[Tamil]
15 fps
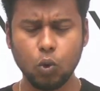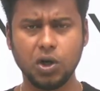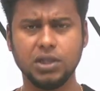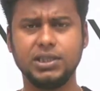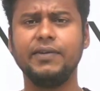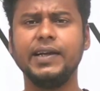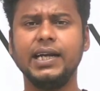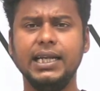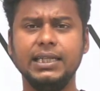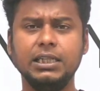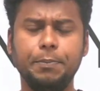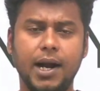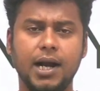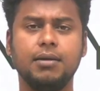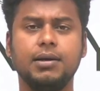ஒரு
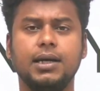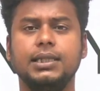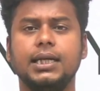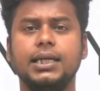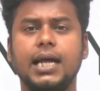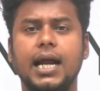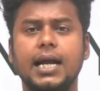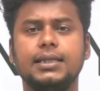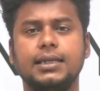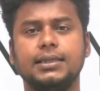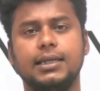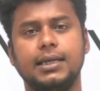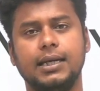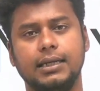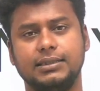தவறுலேருந்து பாடம் கற்றுக்கிட்டு
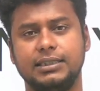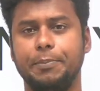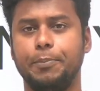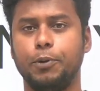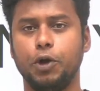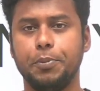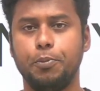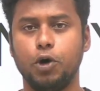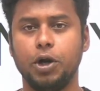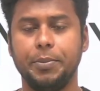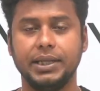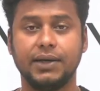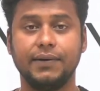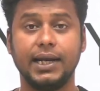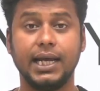அடுத்தடுத்த ஸ்டெப் நோக்கி
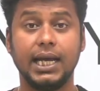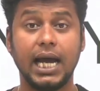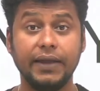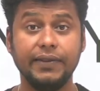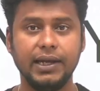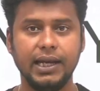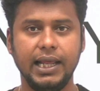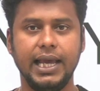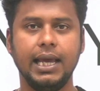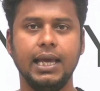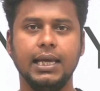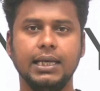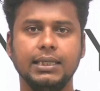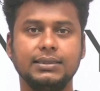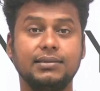போகணுமே தவிர அதிலே
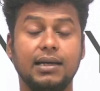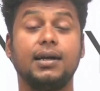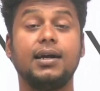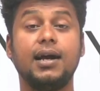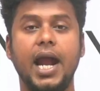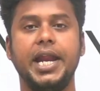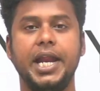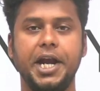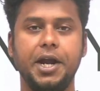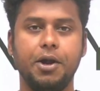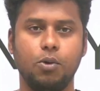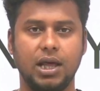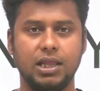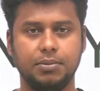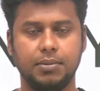ஸ்டக்காகி
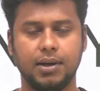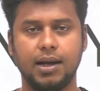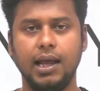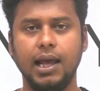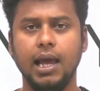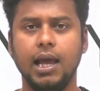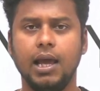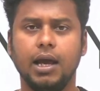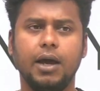நின்றுடக்கூடாது மக்களே